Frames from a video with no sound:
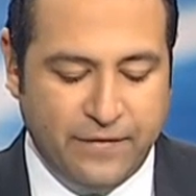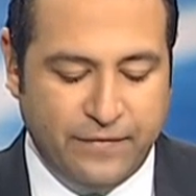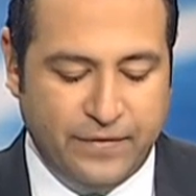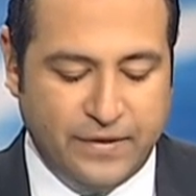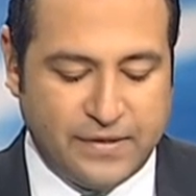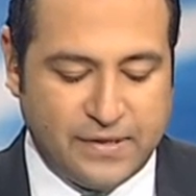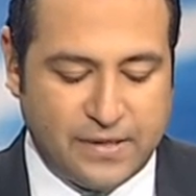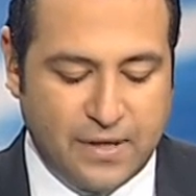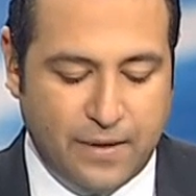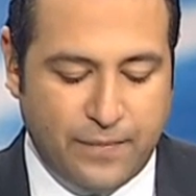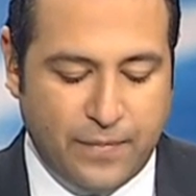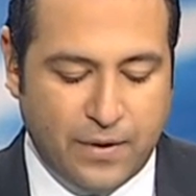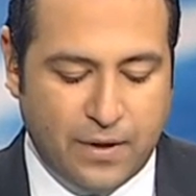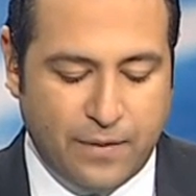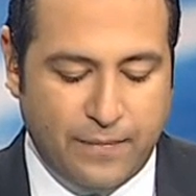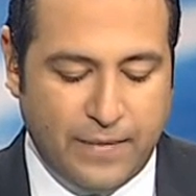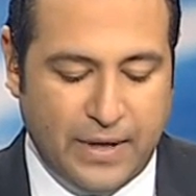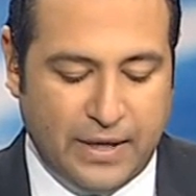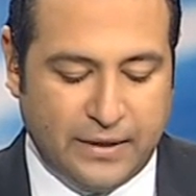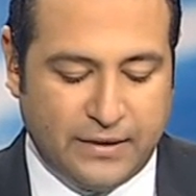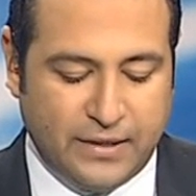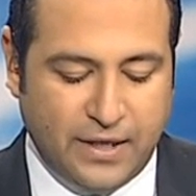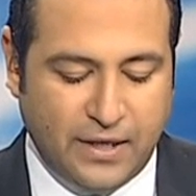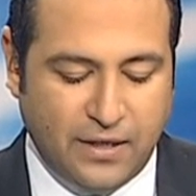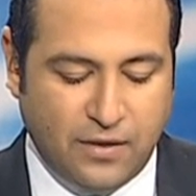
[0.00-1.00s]
في السابق
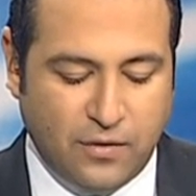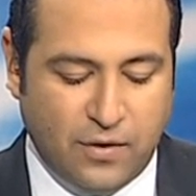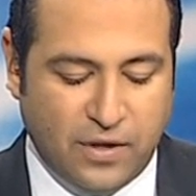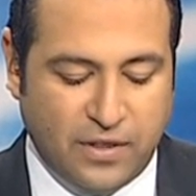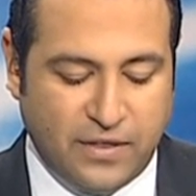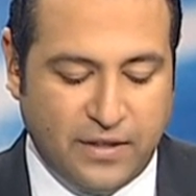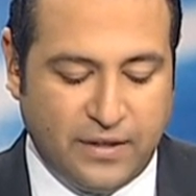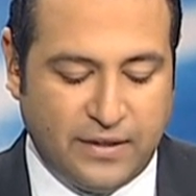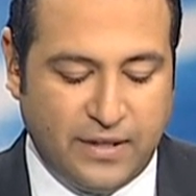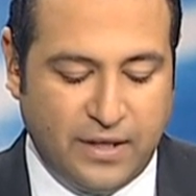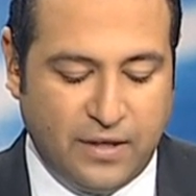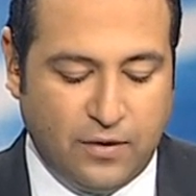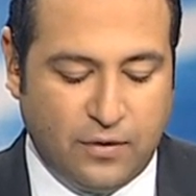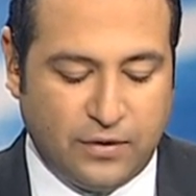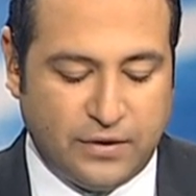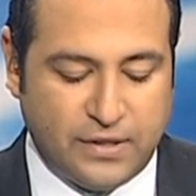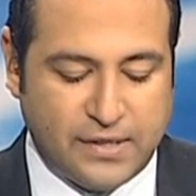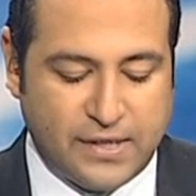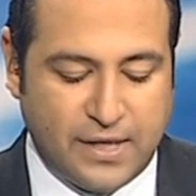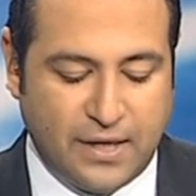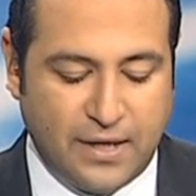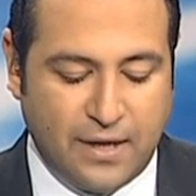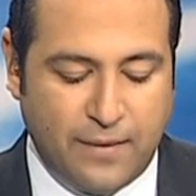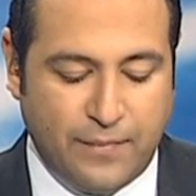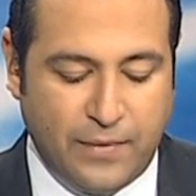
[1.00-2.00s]

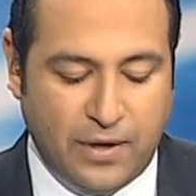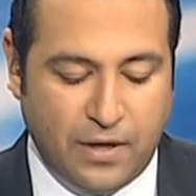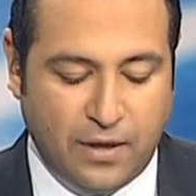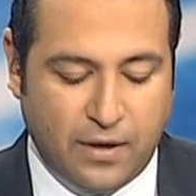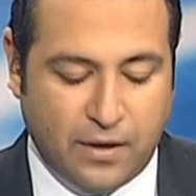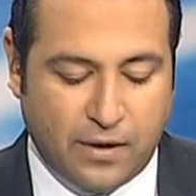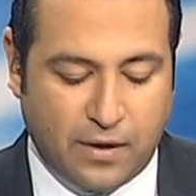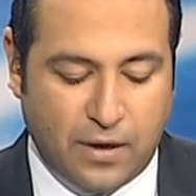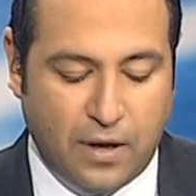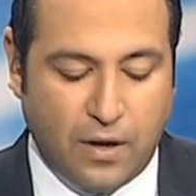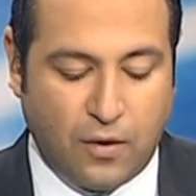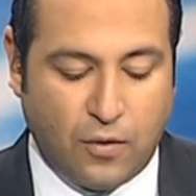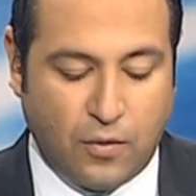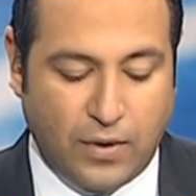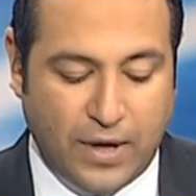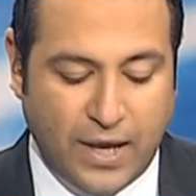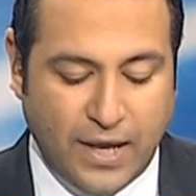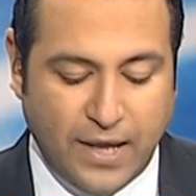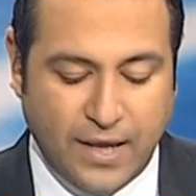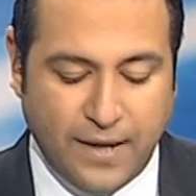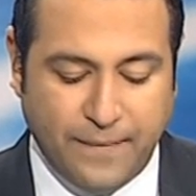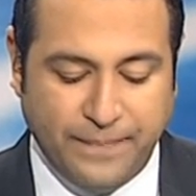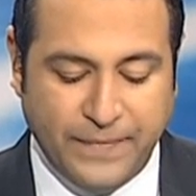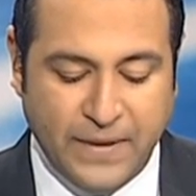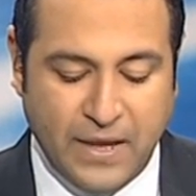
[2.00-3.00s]
292 مليار
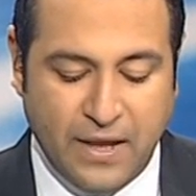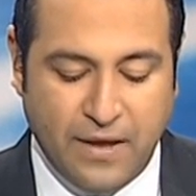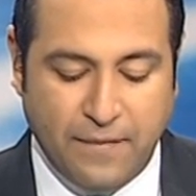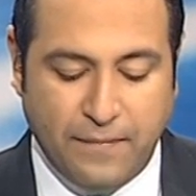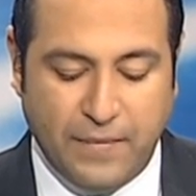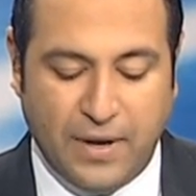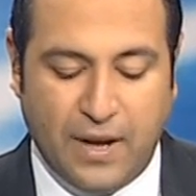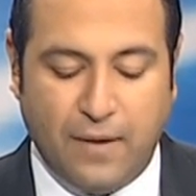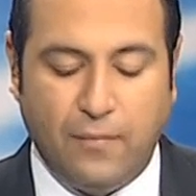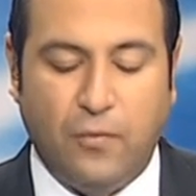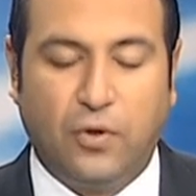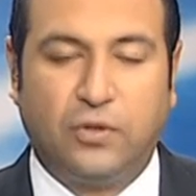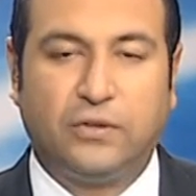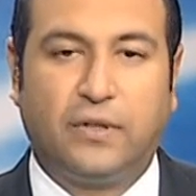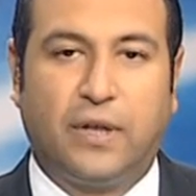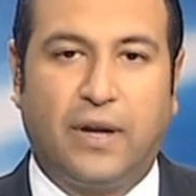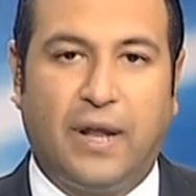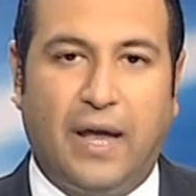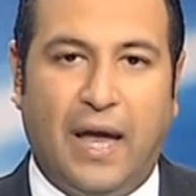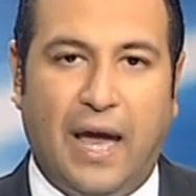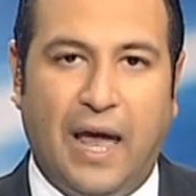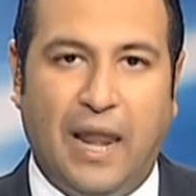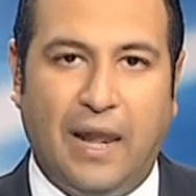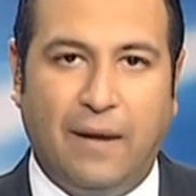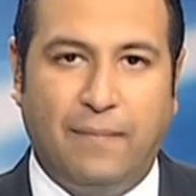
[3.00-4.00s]
جنيه من
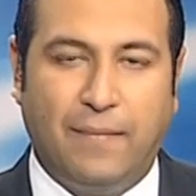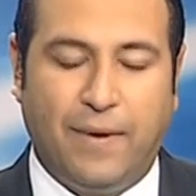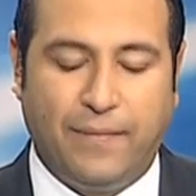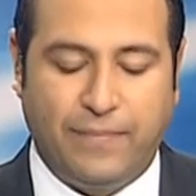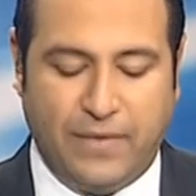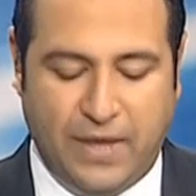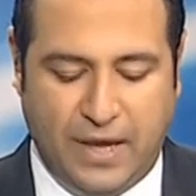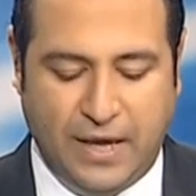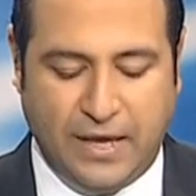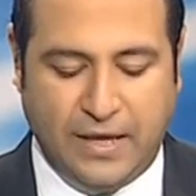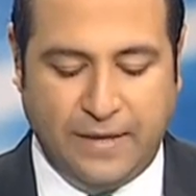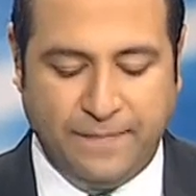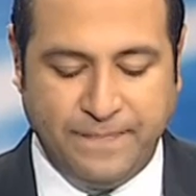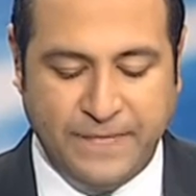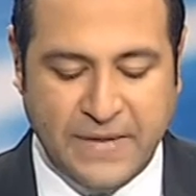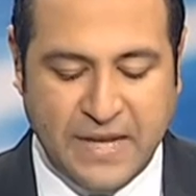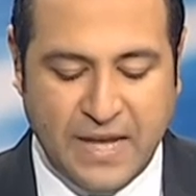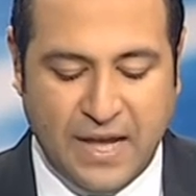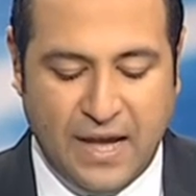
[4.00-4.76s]
المقترح المبدئي